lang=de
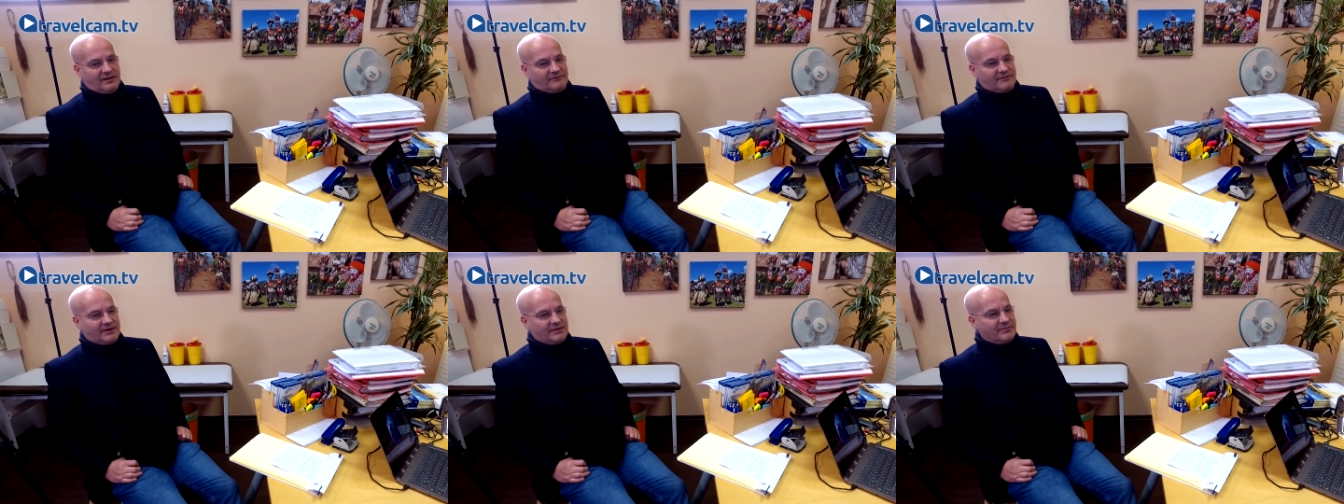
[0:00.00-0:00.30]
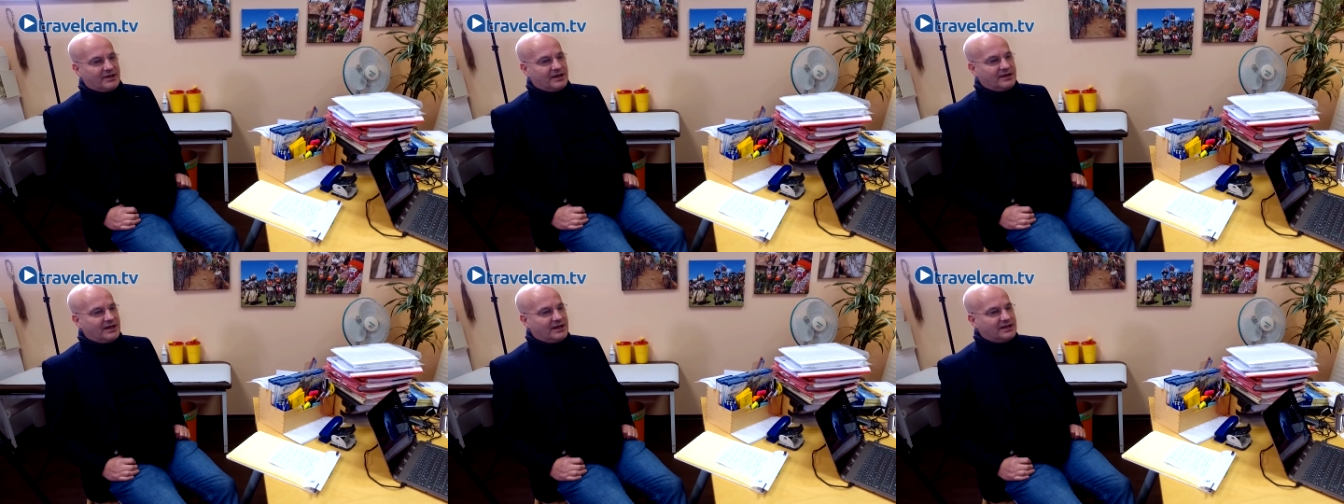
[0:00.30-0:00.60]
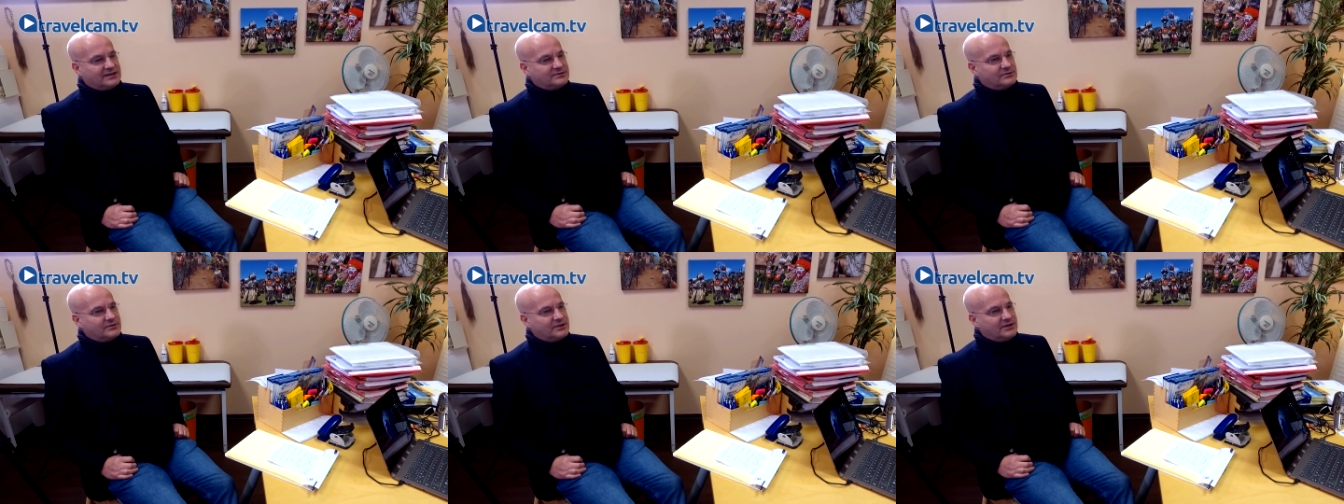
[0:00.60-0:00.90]
wenn man
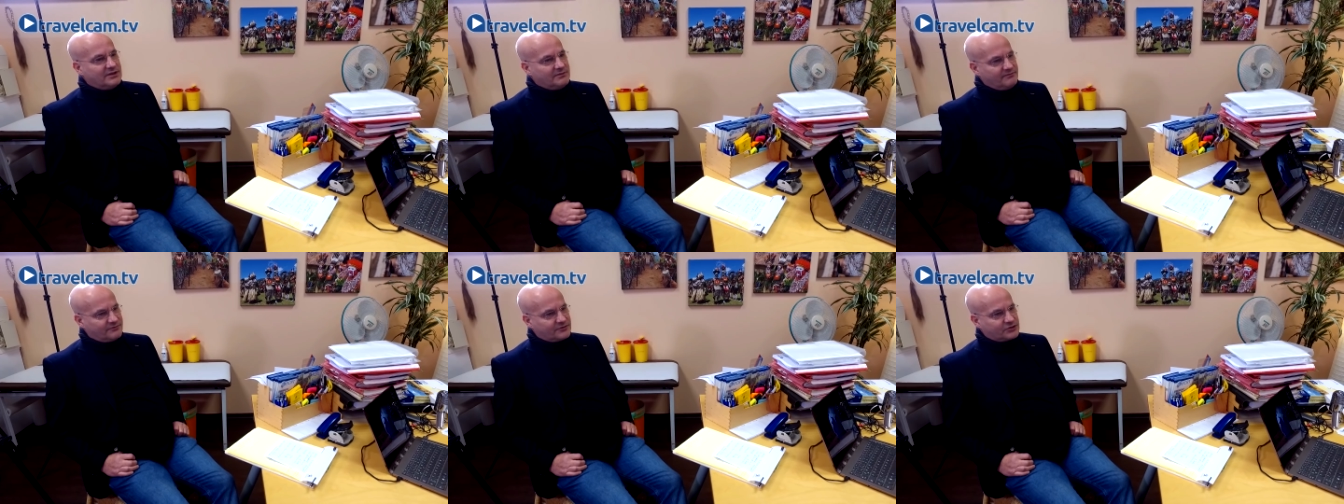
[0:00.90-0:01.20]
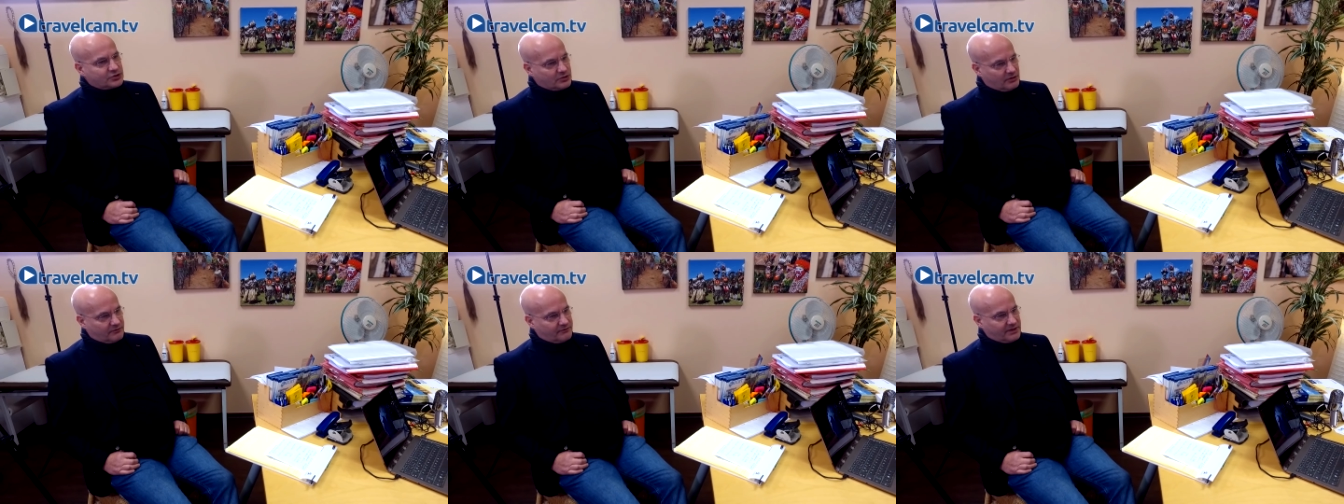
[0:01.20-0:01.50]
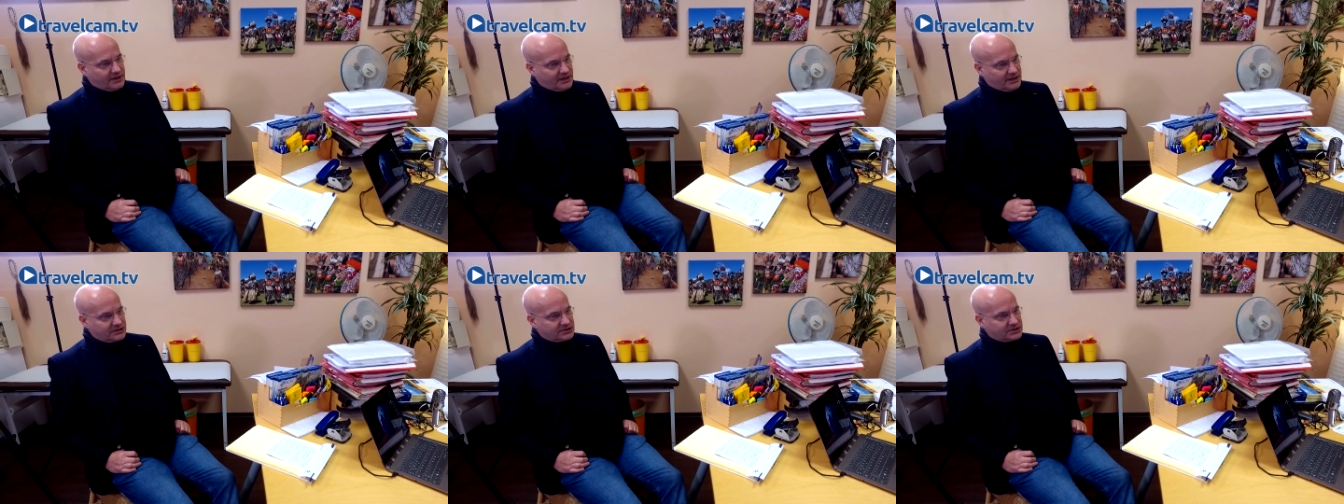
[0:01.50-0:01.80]
also Impfstoffe
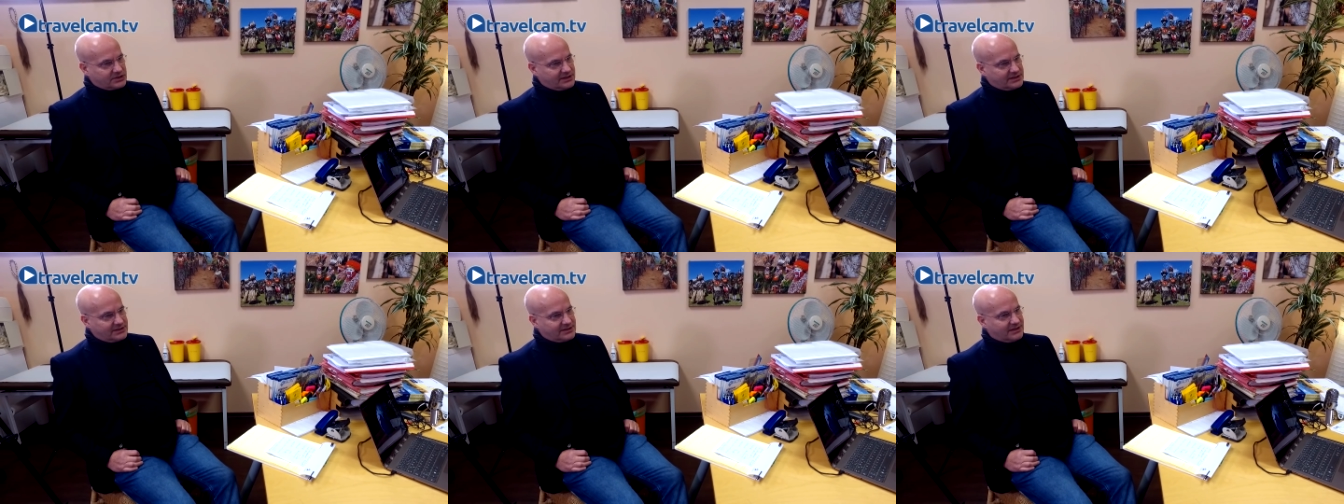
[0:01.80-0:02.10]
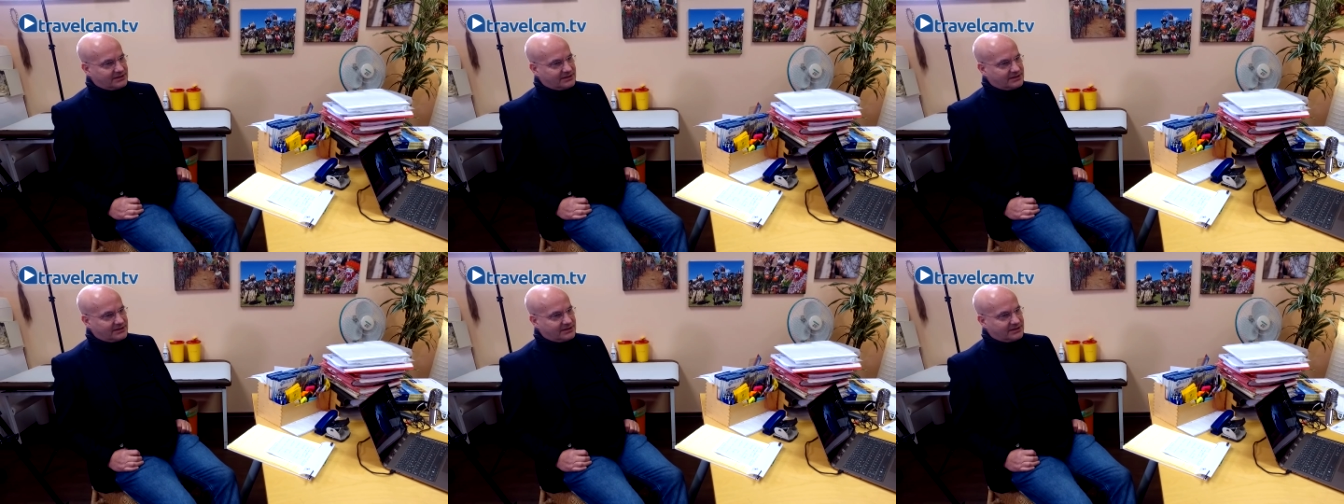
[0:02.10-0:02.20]
herstellt,